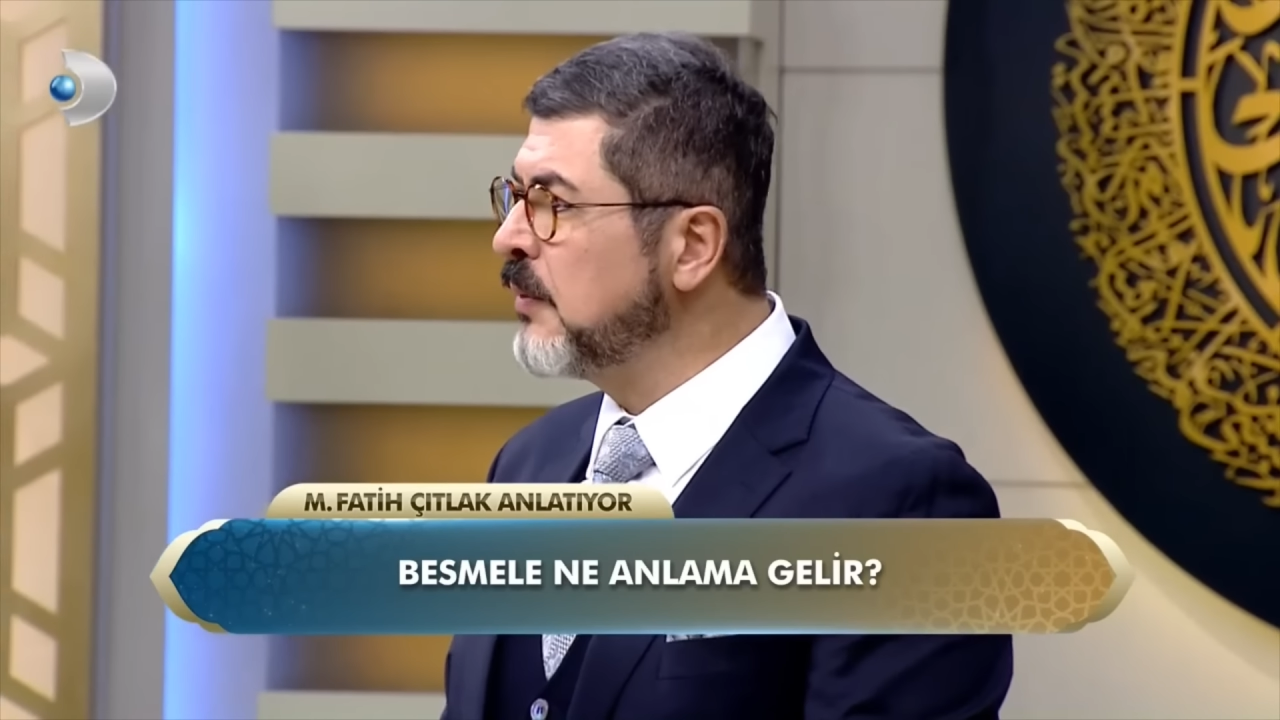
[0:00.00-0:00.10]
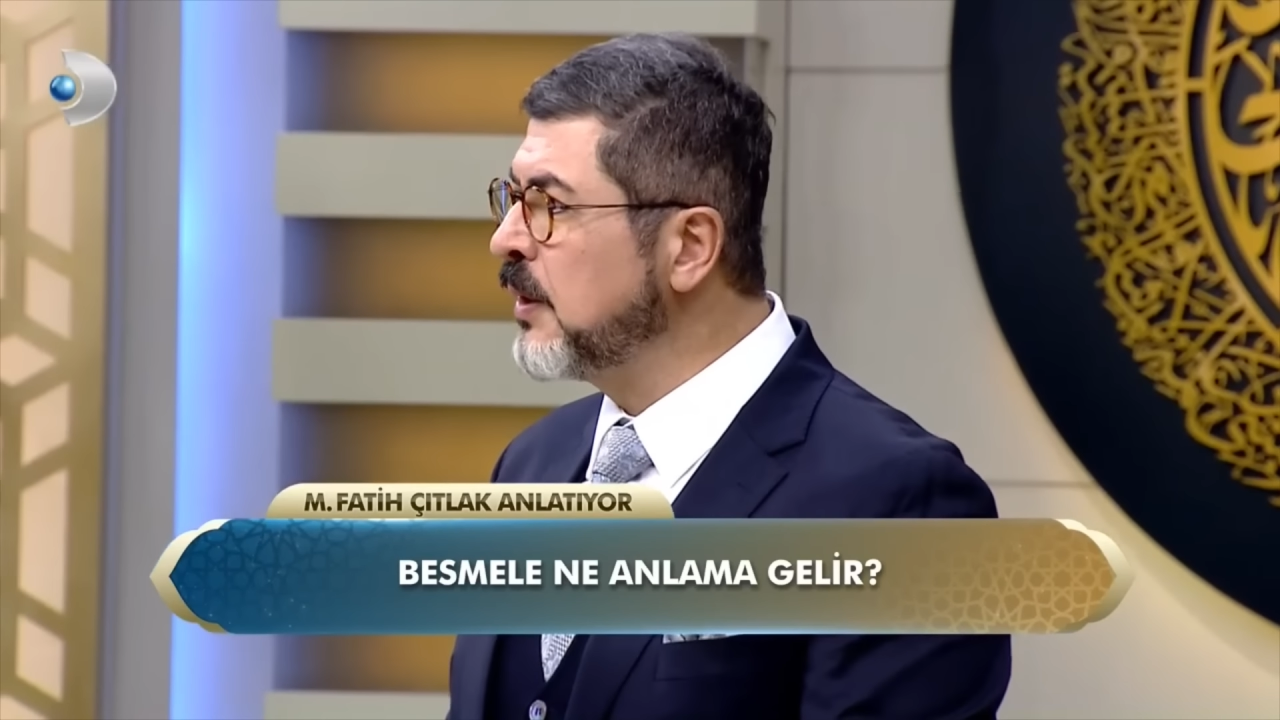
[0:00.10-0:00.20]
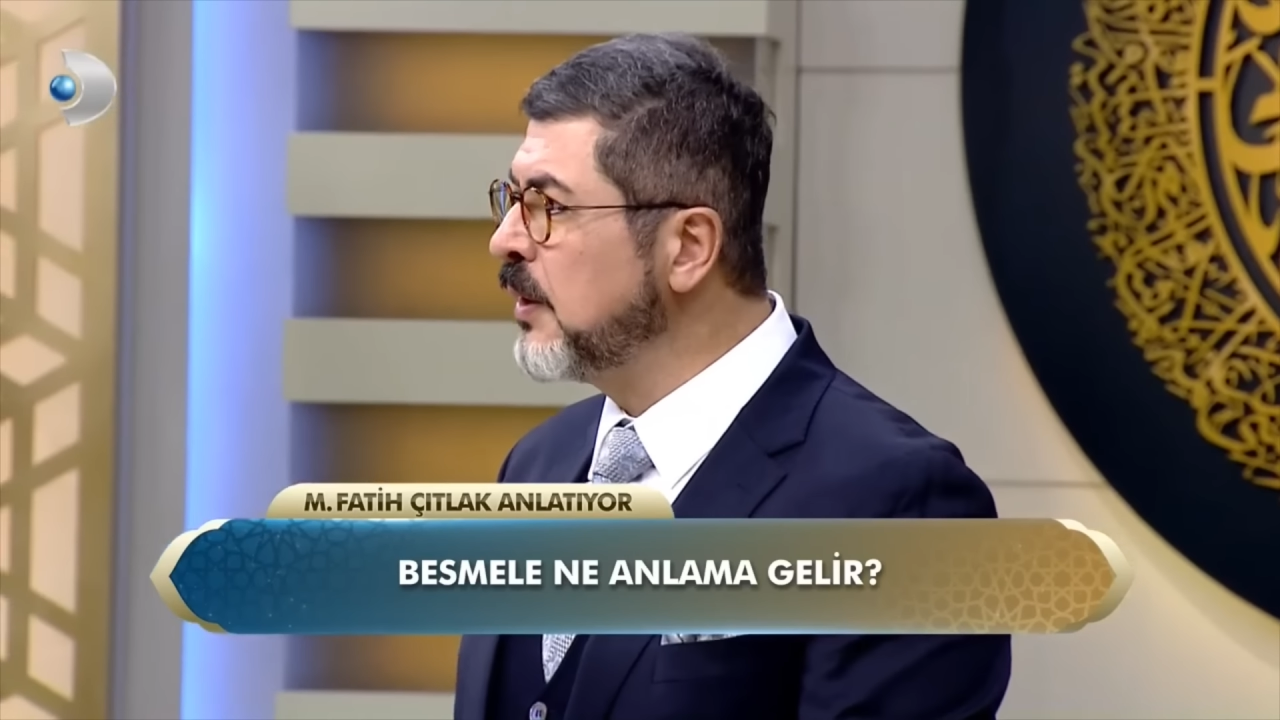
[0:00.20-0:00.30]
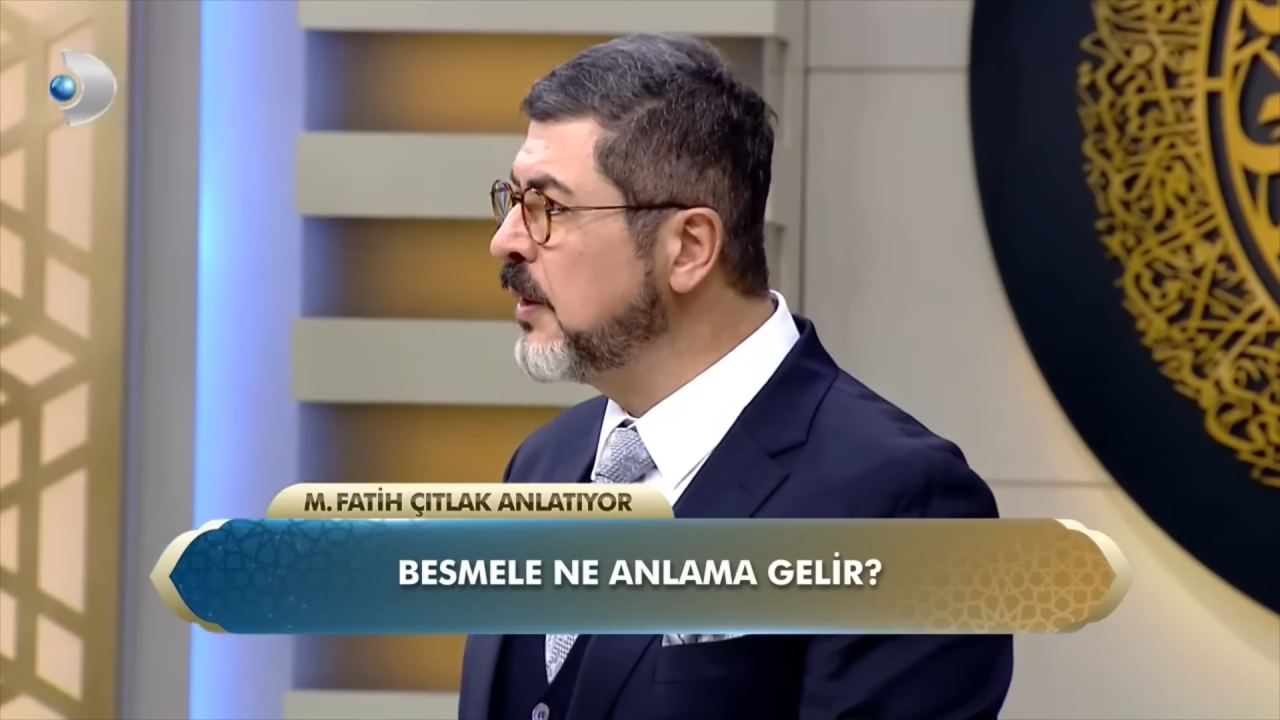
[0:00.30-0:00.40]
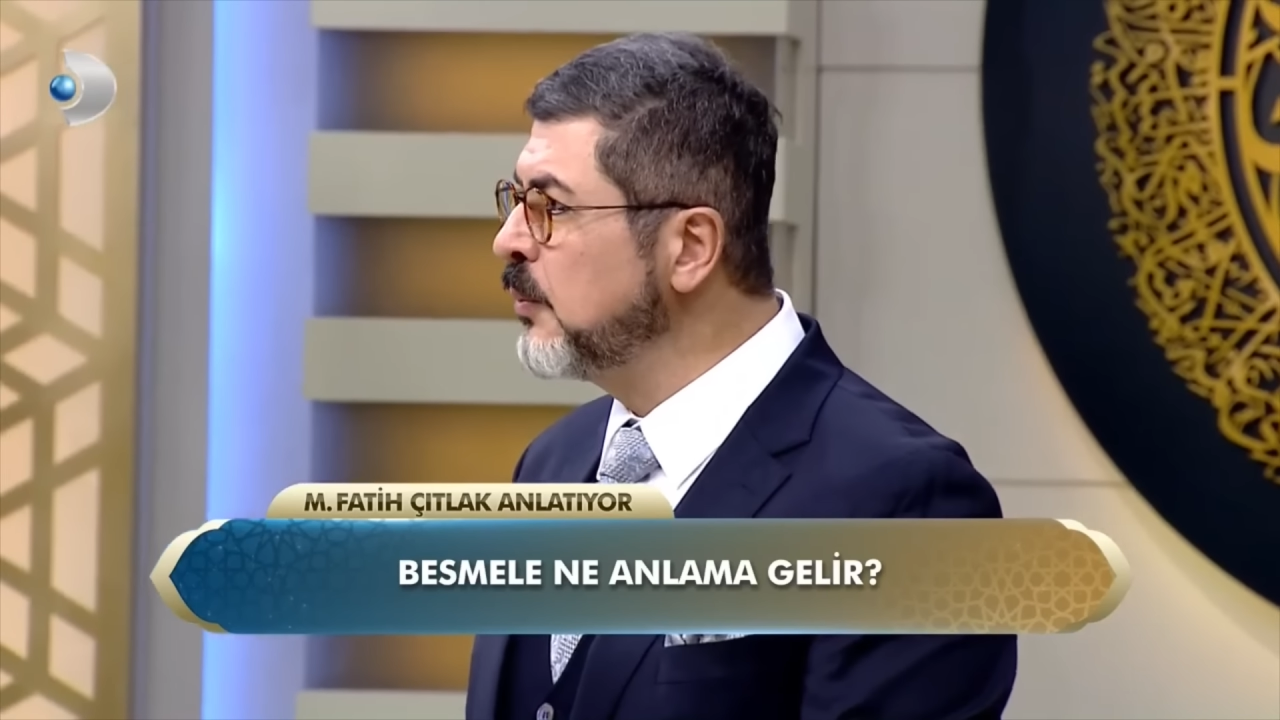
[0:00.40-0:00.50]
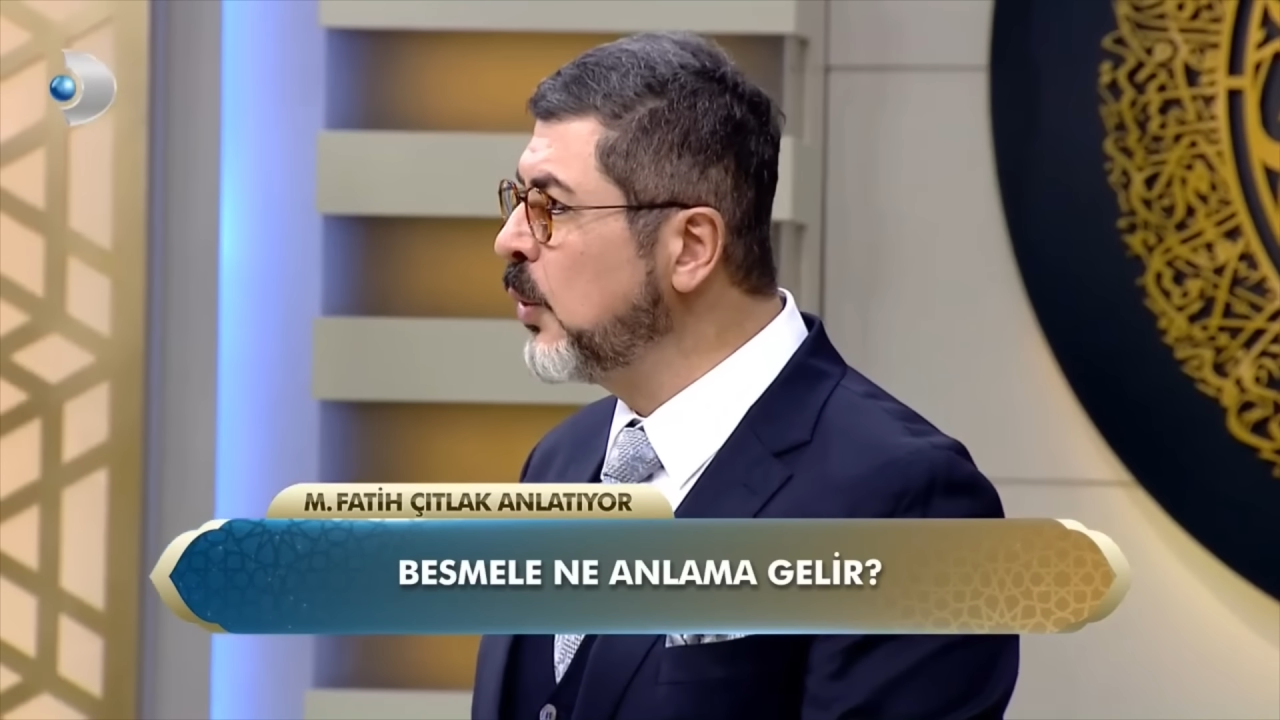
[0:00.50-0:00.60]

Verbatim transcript: ve Rahim